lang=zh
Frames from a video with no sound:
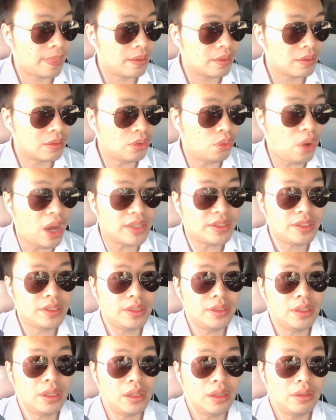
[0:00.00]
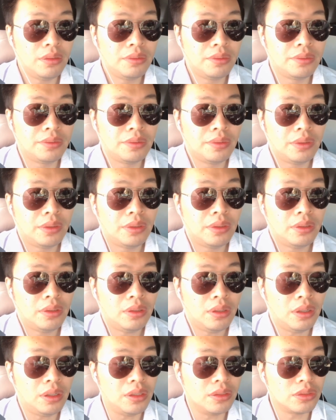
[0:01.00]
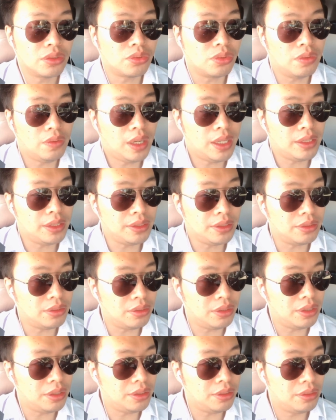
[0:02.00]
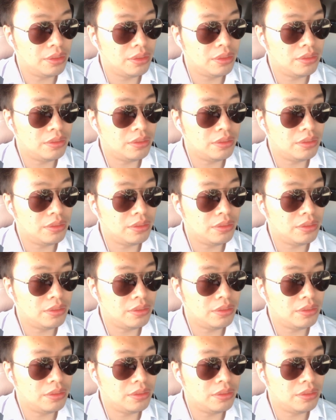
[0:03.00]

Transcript: 话题的，啊，也是国外的一个